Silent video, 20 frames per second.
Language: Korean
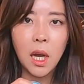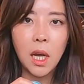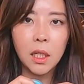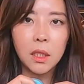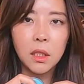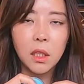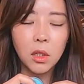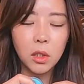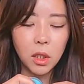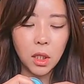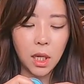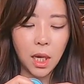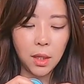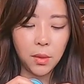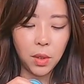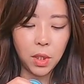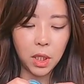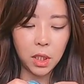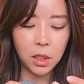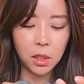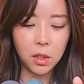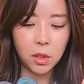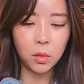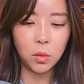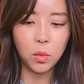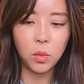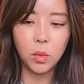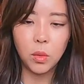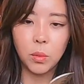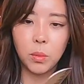환경의 가위
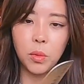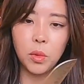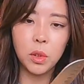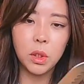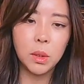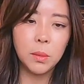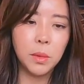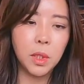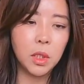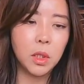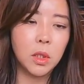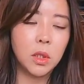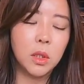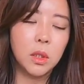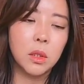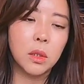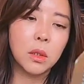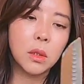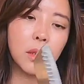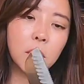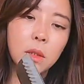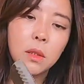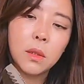칼이라고 보시면은